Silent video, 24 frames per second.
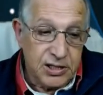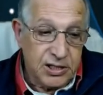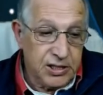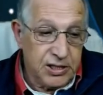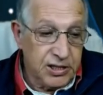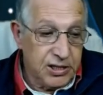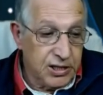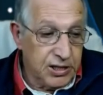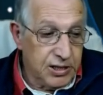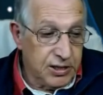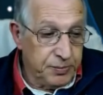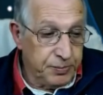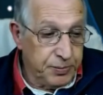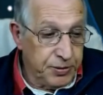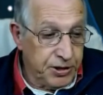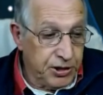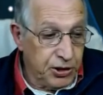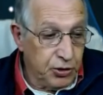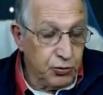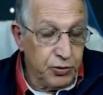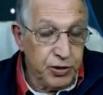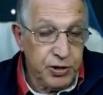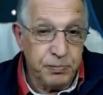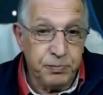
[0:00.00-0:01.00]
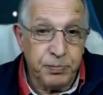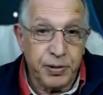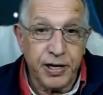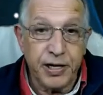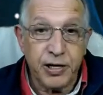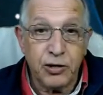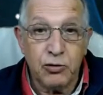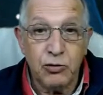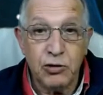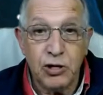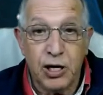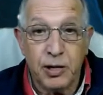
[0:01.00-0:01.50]
Que ele pediu um
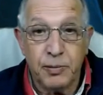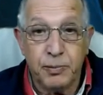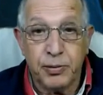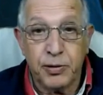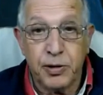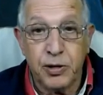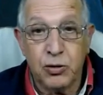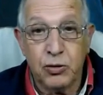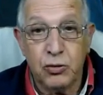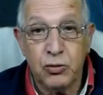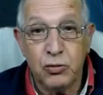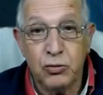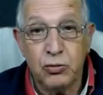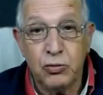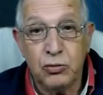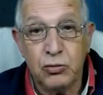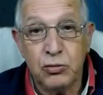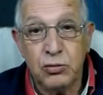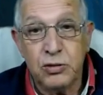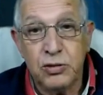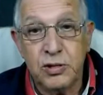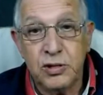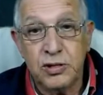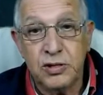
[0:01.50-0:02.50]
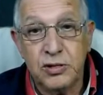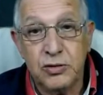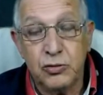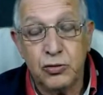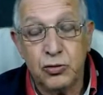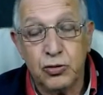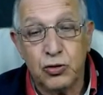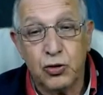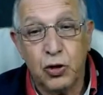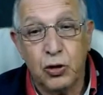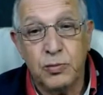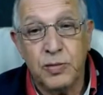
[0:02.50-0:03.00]
emprego lá para o,
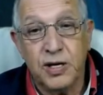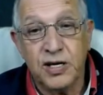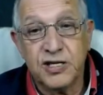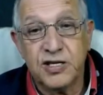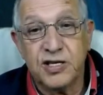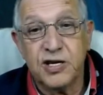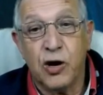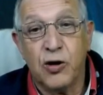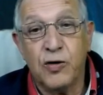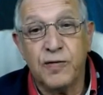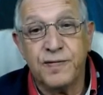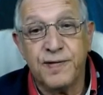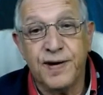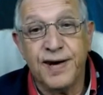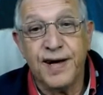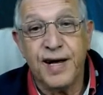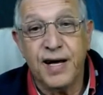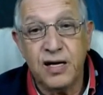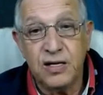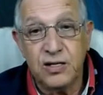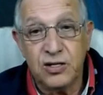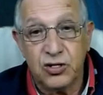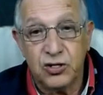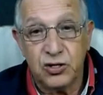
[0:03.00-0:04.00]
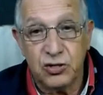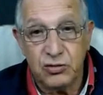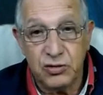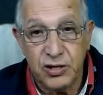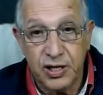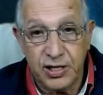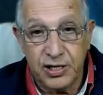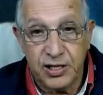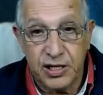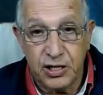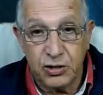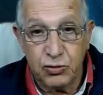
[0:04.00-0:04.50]
o, Thomas Alva Edison,
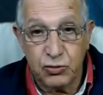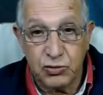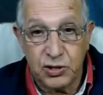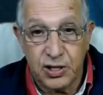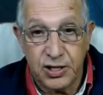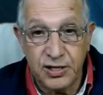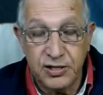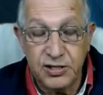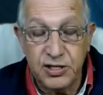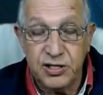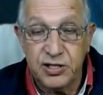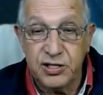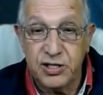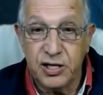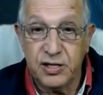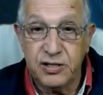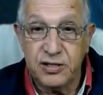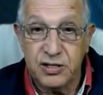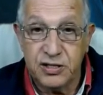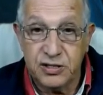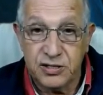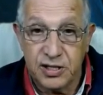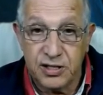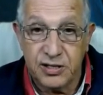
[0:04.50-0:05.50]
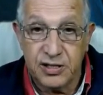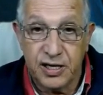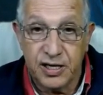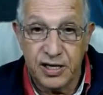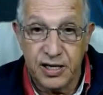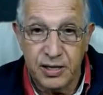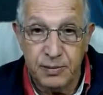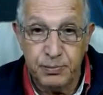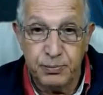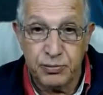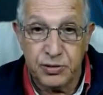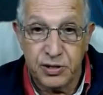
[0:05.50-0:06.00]
né? Que era o grande cientista da
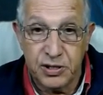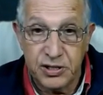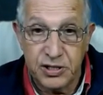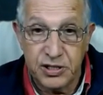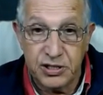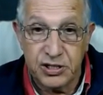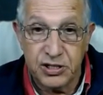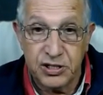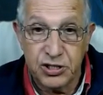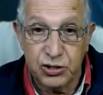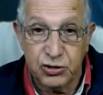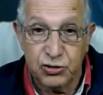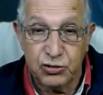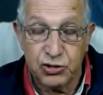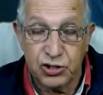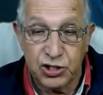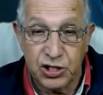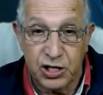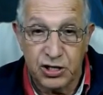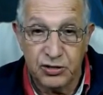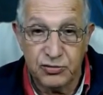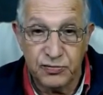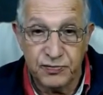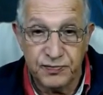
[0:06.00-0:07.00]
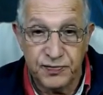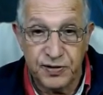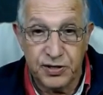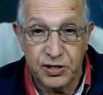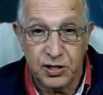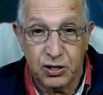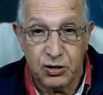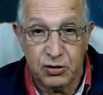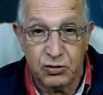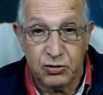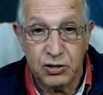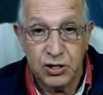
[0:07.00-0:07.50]
época, né? Isso já no
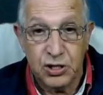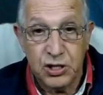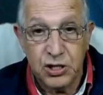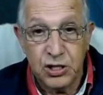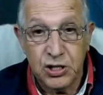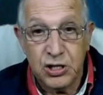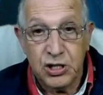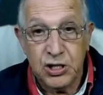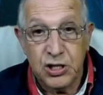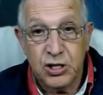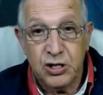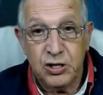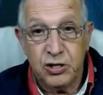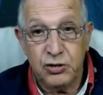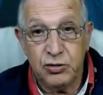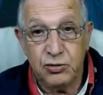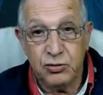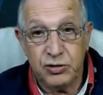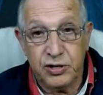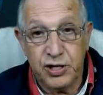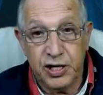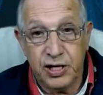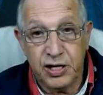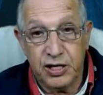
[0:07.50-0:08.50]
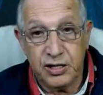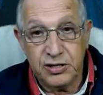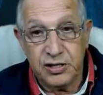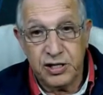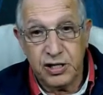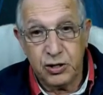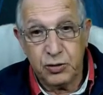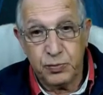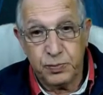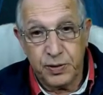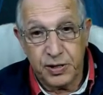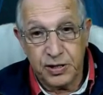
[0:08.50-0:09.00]
final, no
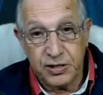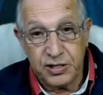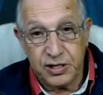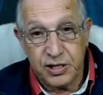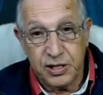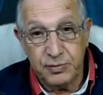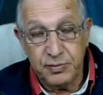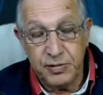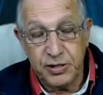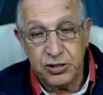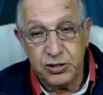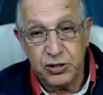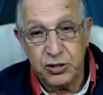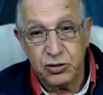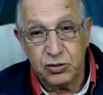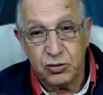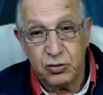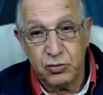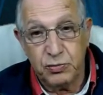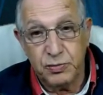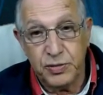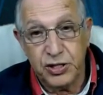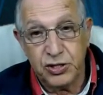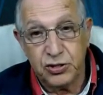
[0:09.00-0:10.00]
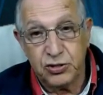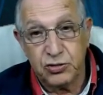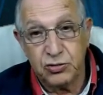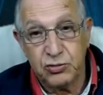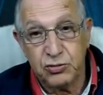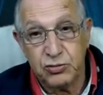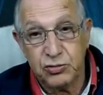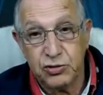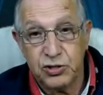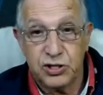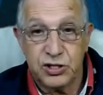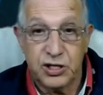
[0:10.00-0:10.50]
derradeiro praticamente
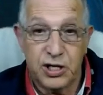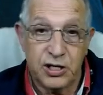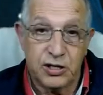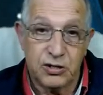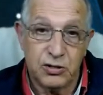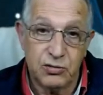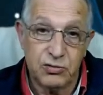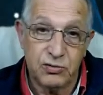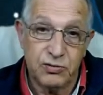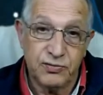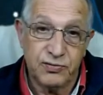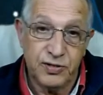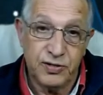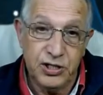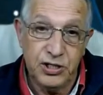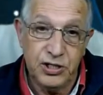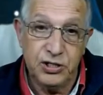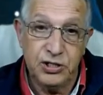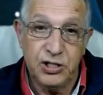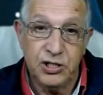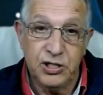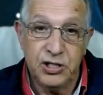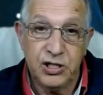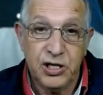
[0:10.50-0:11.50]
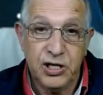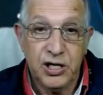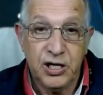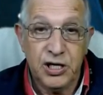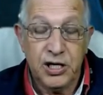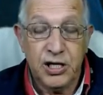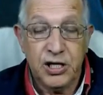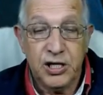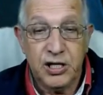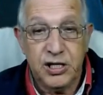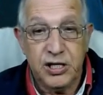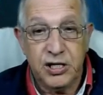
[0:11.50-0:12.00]
começo do século XX
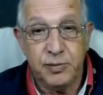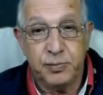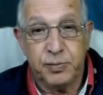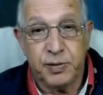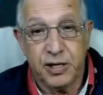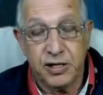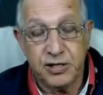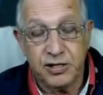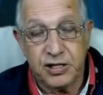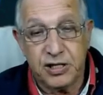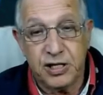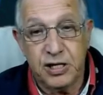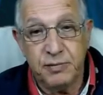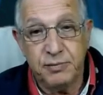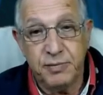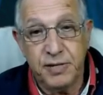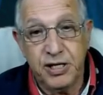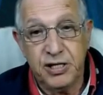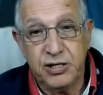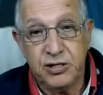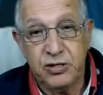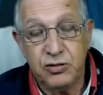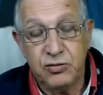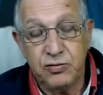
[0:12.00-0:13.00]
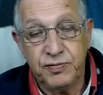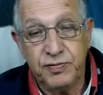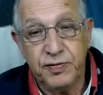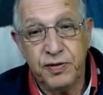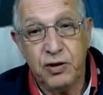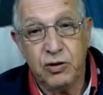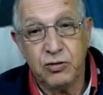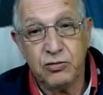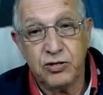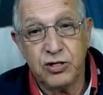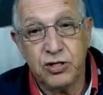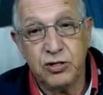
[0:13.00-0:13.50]
e praticamente no
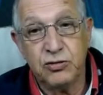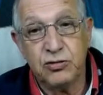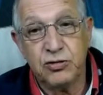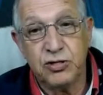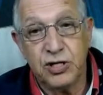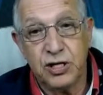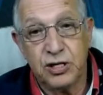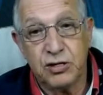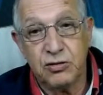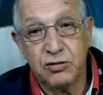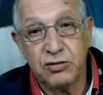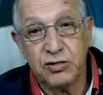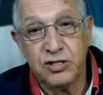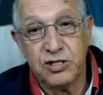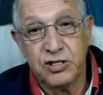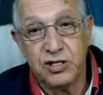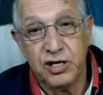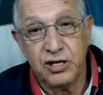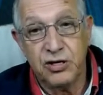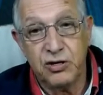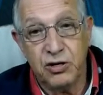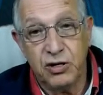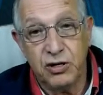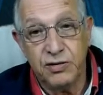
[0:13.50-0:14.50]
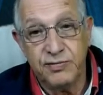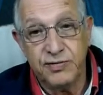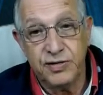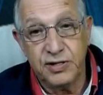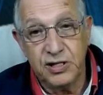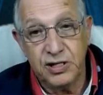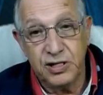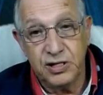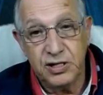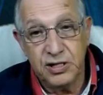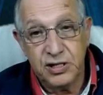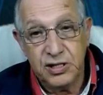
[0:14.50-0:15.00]
finalzinho do século XIX,
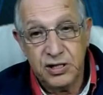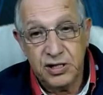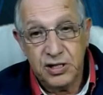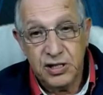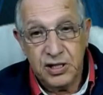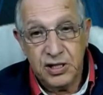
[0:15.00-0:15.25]
né?